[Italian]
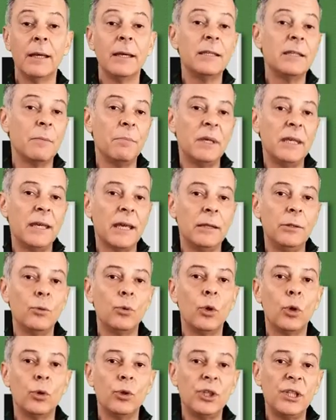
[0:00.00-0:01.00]
Se mi chiedi un
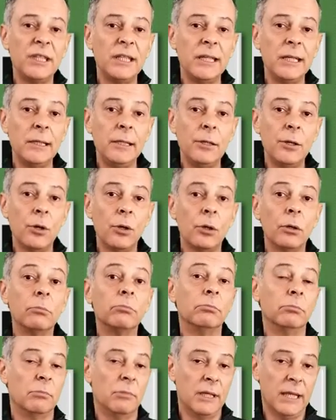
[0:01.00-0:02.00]

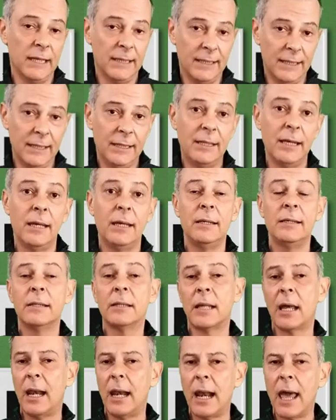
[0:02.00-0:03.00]
consiglio, desideri
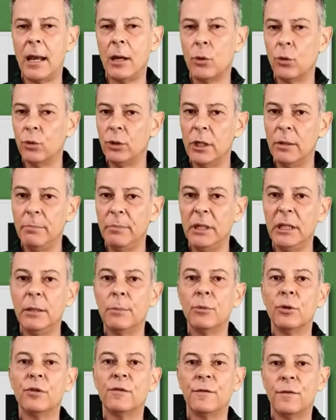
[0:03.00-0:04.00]
installare con il
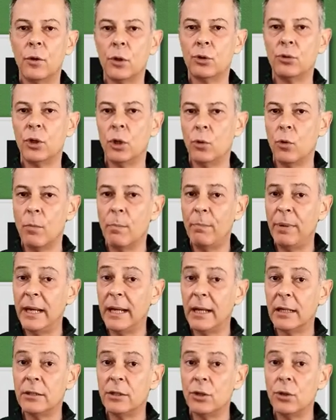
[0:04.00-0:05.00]
minimo sforzo e
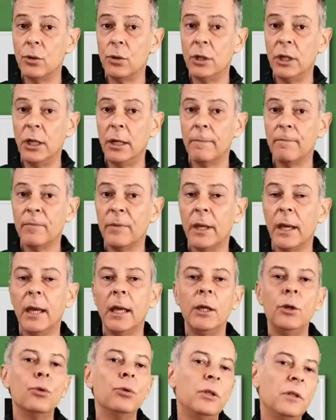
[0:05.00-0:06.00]
complicazione,
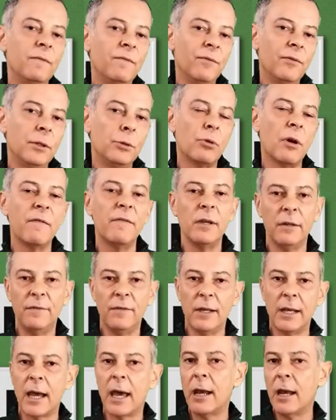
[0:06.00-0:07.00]
io ti invito a
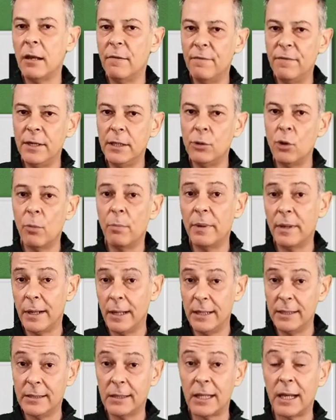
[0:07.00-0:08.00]
verificare il video per
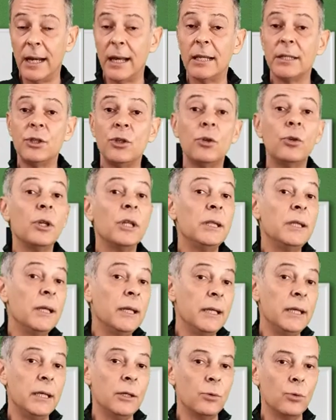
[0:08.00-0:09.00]
l'installazione di
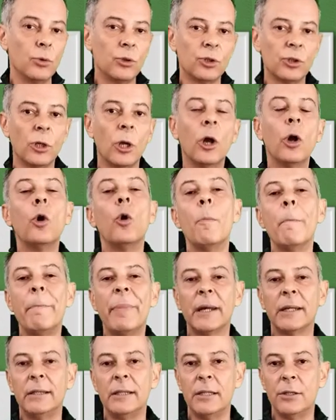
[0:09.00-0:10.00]
Linux con
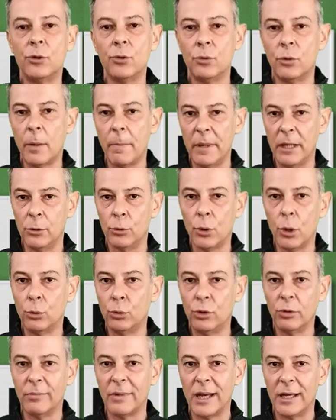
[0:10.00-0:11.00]
partizionamento
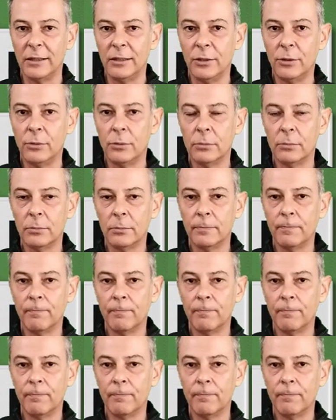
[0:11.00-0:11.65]
automatico.